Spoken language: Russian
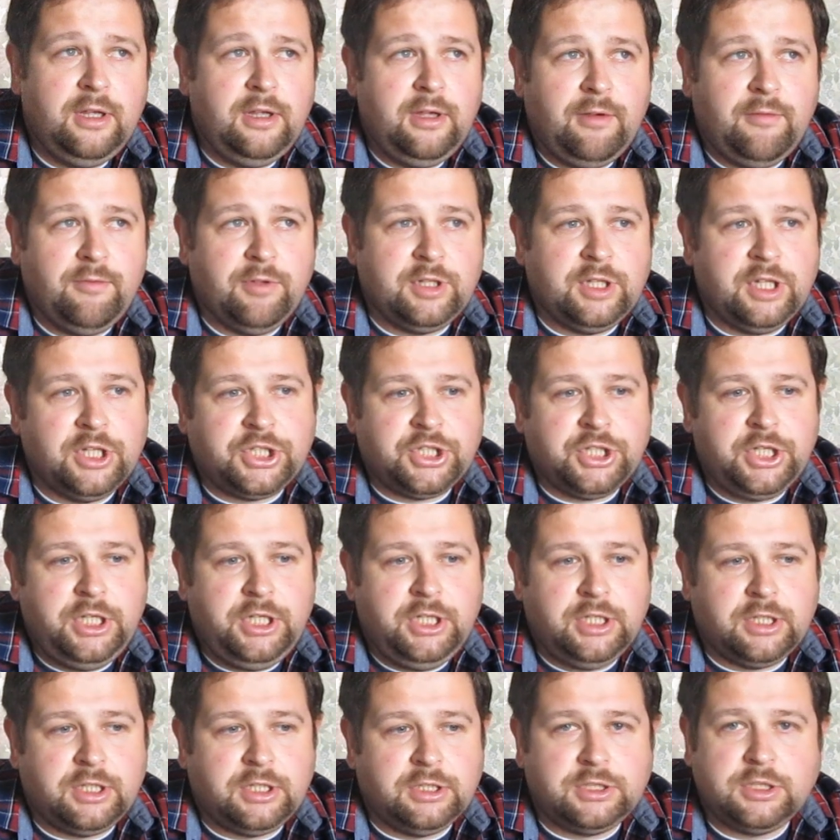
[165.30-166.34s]
в
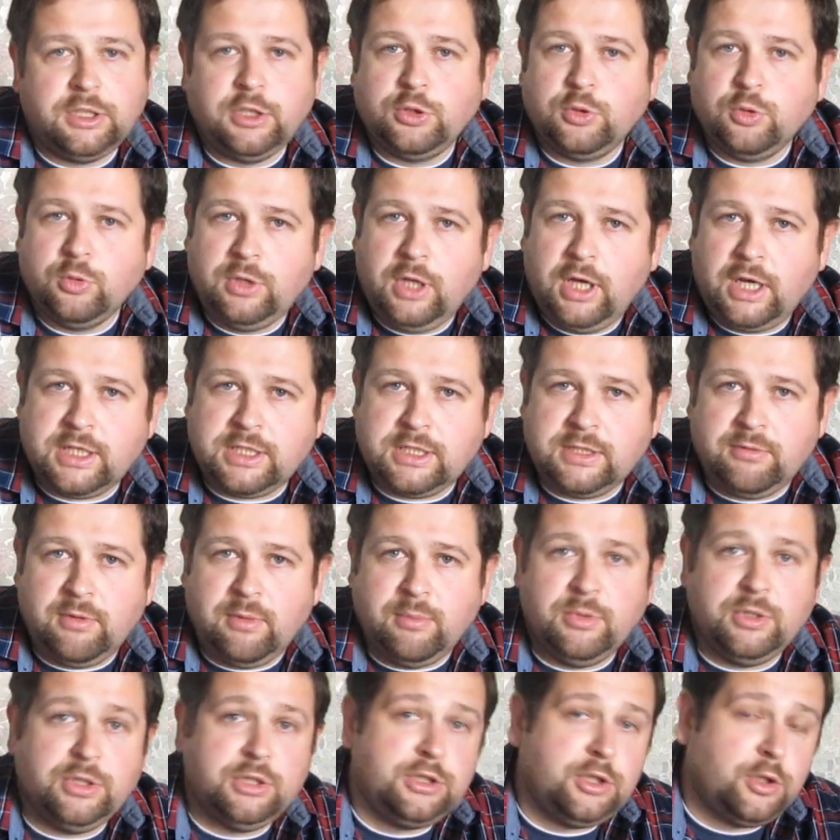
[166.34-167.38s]
отношениях с государством,
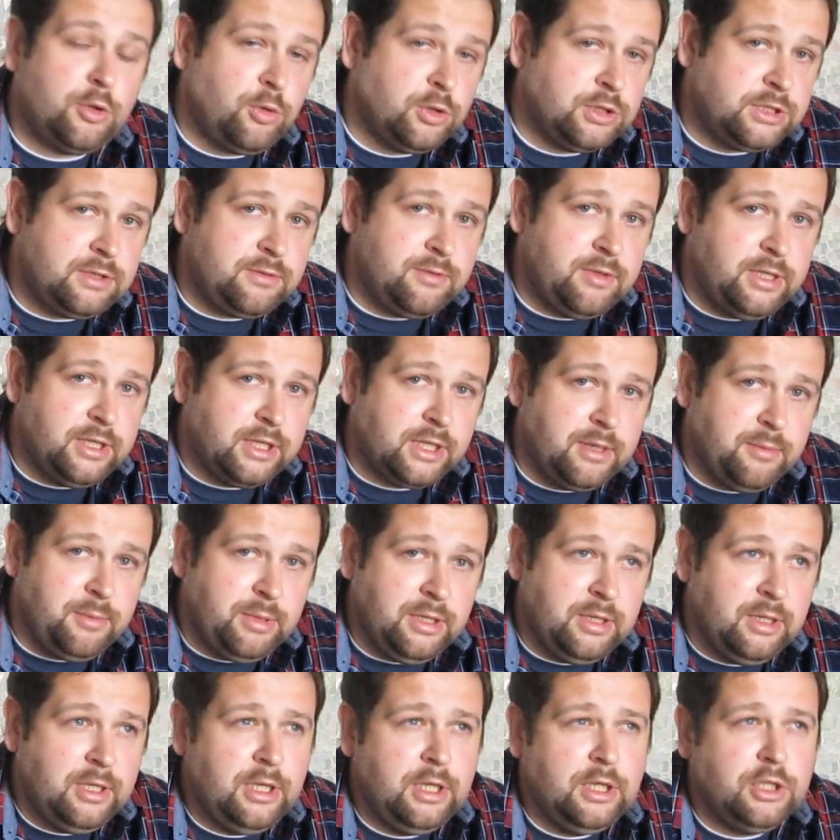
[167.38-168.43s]
с родственниками,
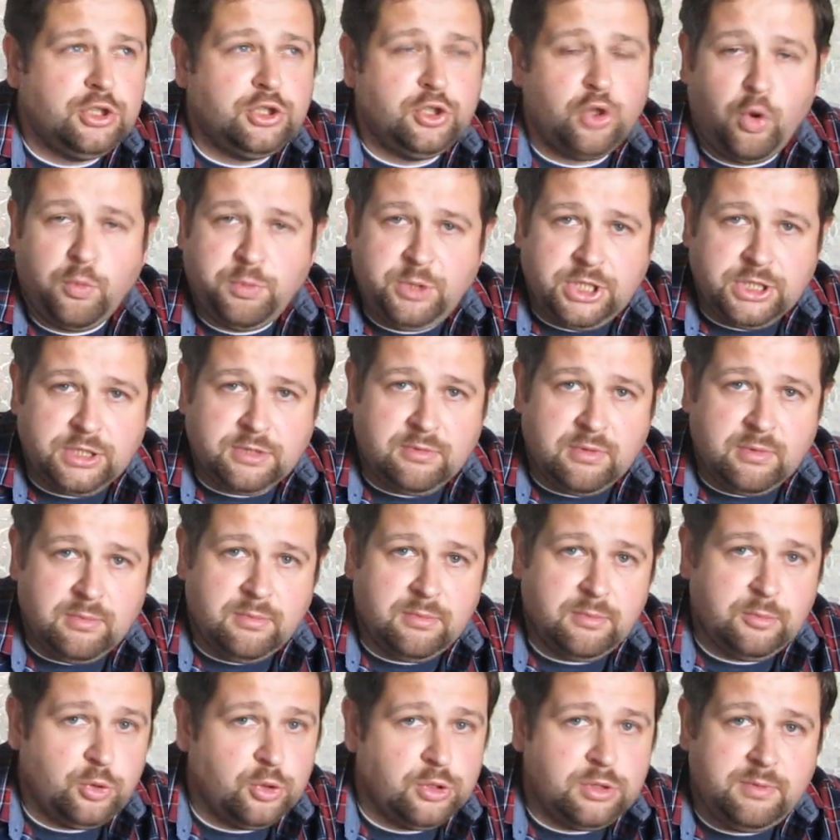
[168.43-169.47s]
с обществом,
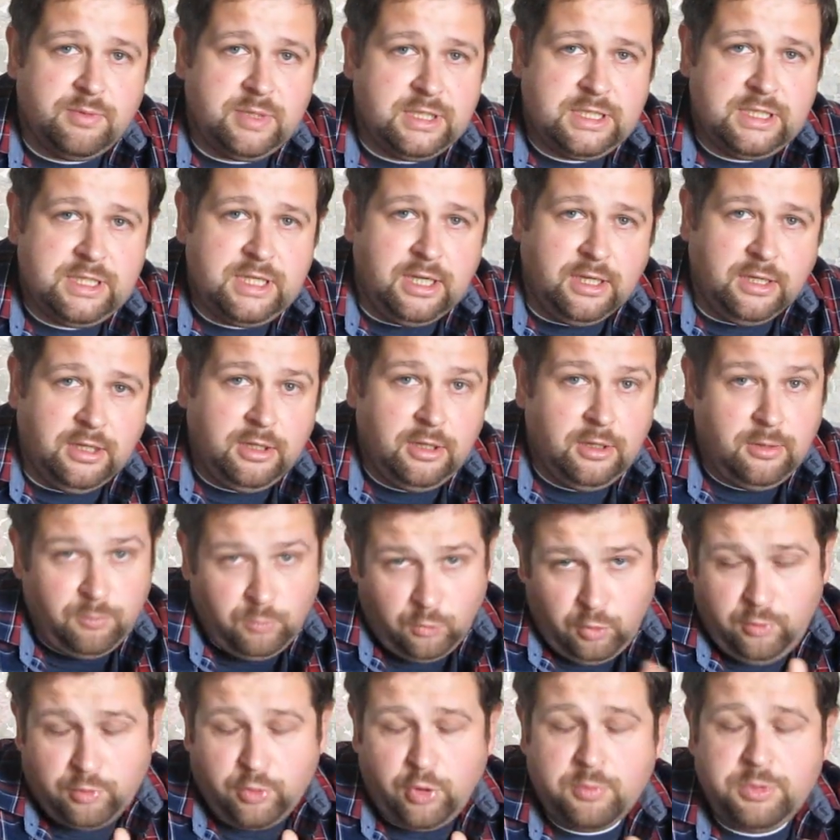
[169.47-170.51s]
то есть везде,
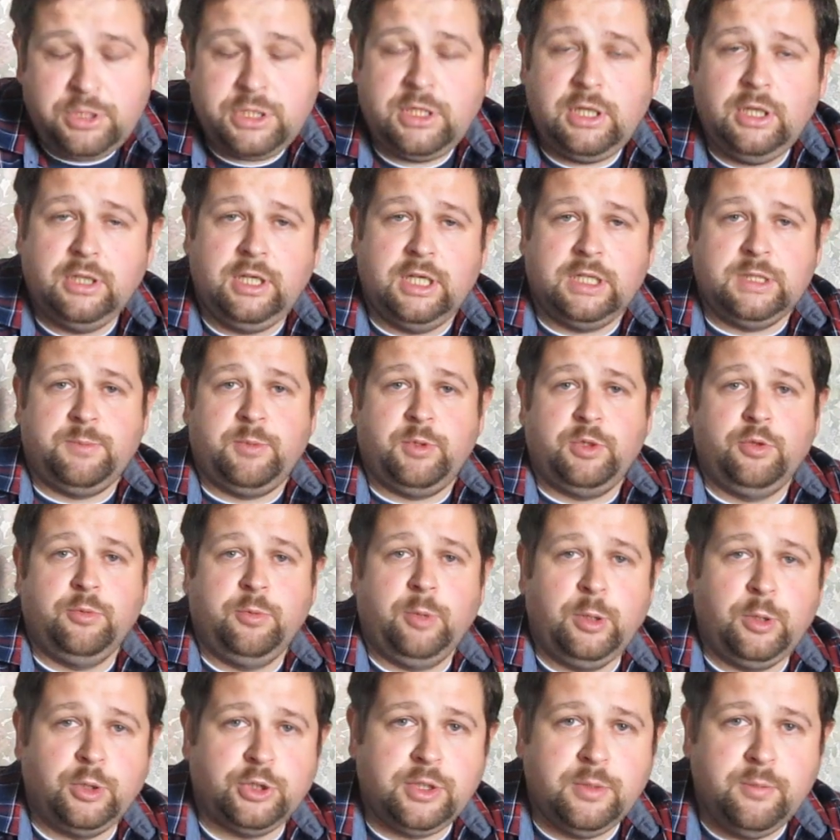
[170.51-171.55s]
ну и в том числе, даст
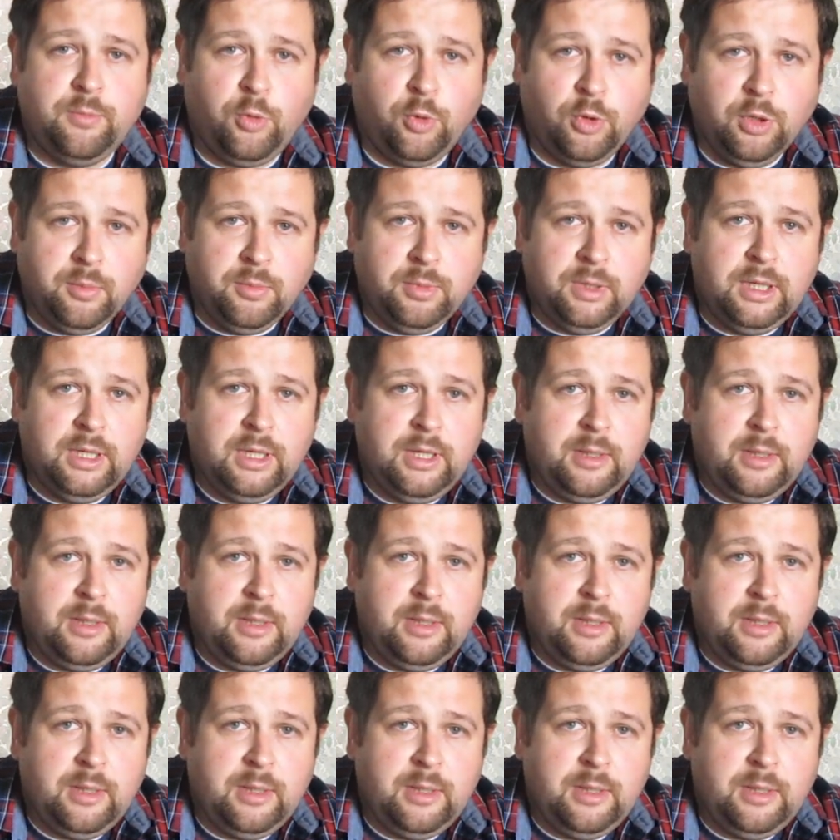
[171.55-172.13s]
противоположным полом.